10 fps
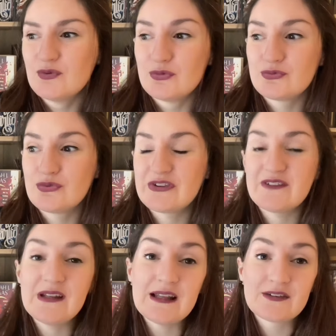Vous
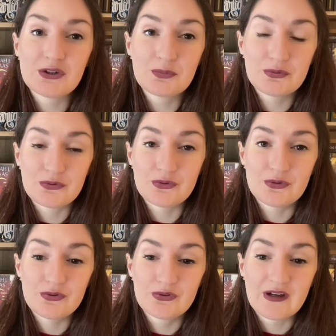avez l'exemple
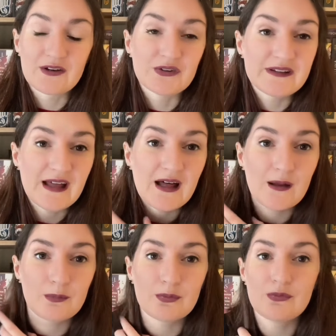de
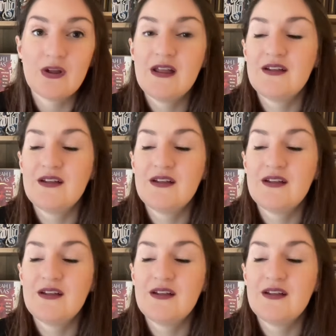à bon,